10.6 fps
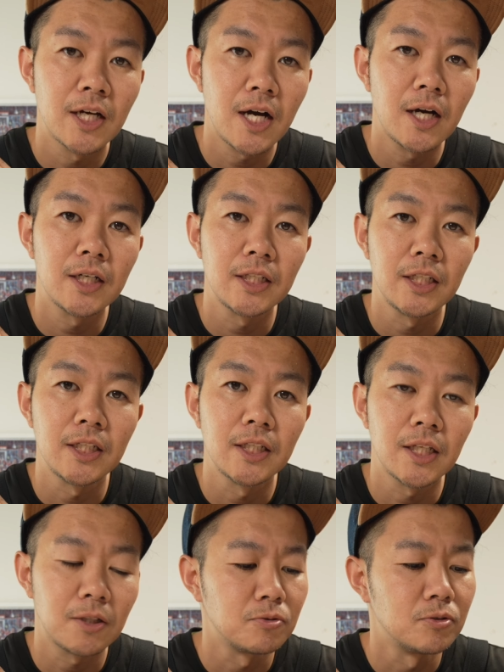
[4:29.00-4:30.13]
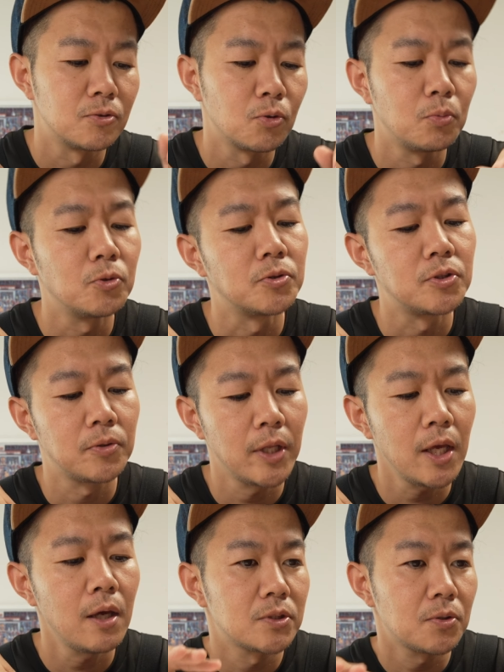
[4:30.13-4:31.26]
考えになると思うんですよ
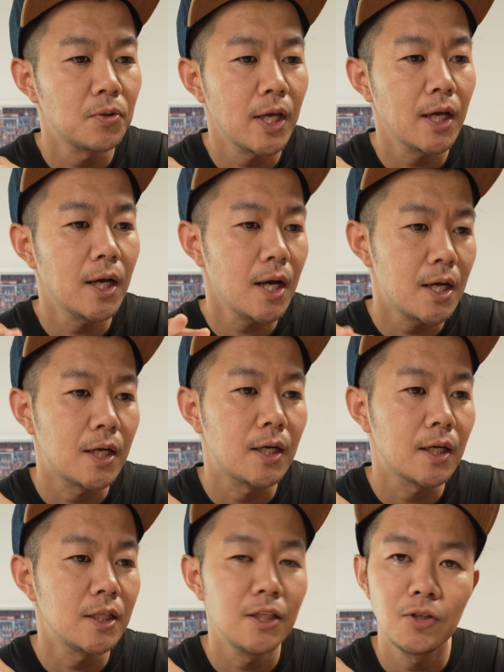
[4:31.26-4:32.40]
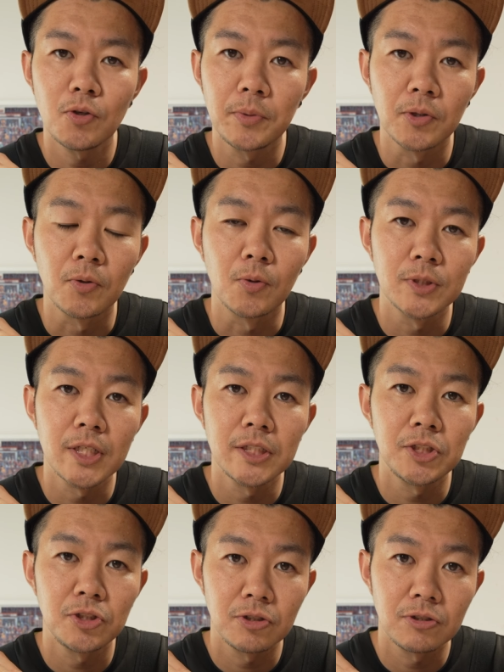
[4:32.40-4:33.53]
ね。その結果、金曜日の午前
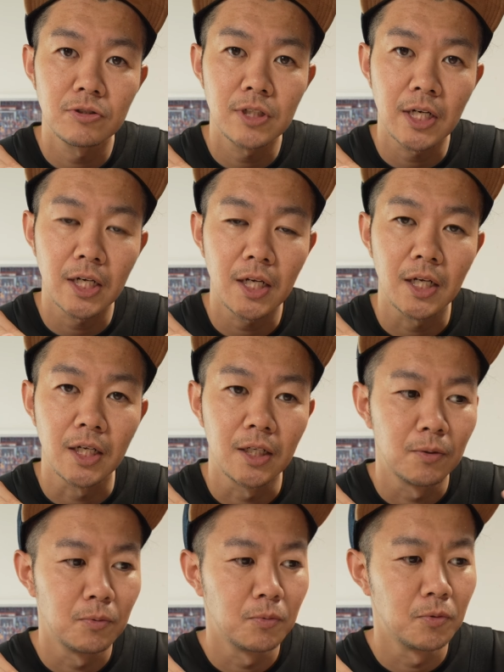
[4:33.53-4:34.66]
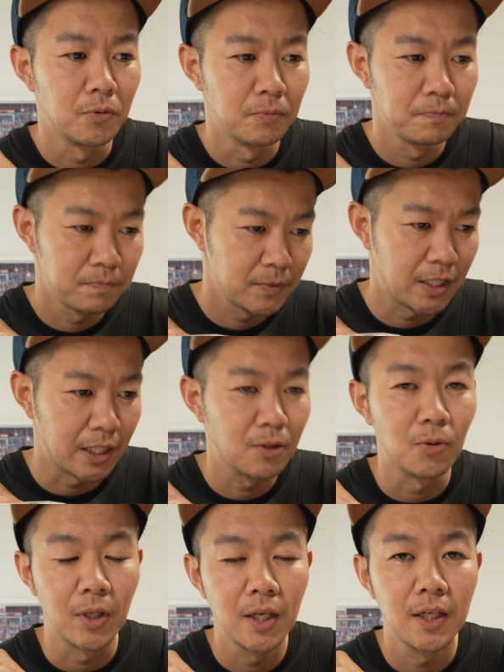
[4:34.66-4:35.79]
中からもうガッ
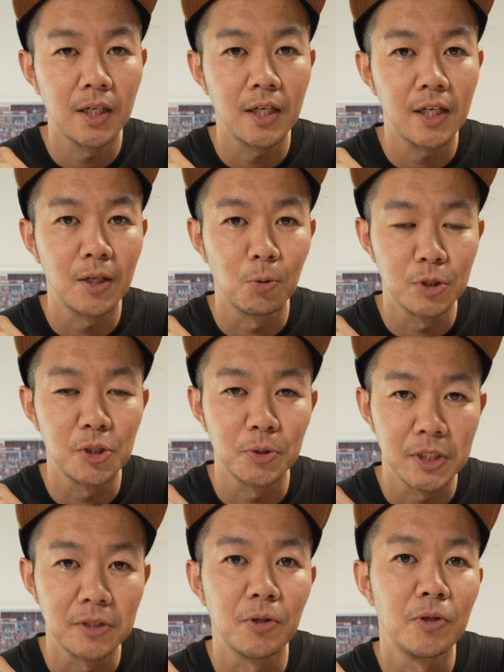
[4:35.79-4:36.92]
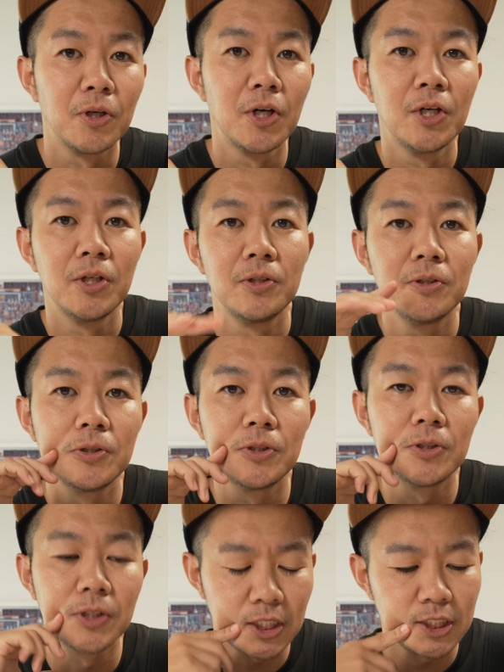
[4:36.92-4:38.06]
とね、えー、押し寄せると
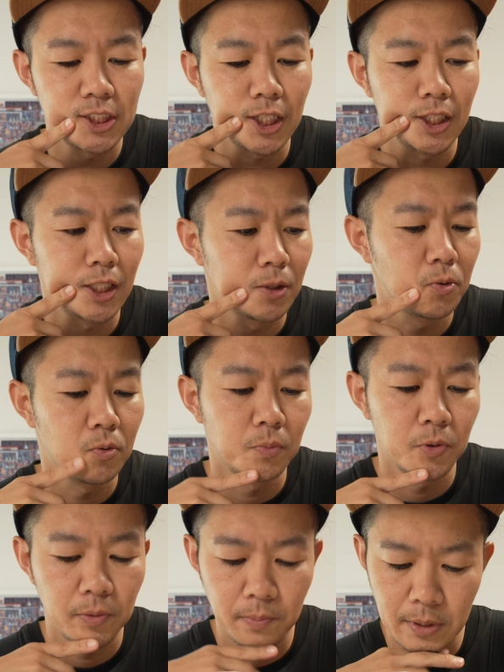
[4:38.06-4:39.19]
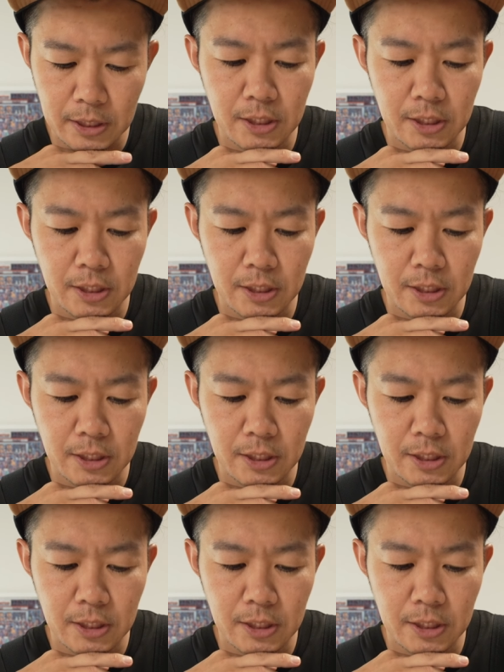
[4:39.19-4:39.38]
いう感じになったと思いま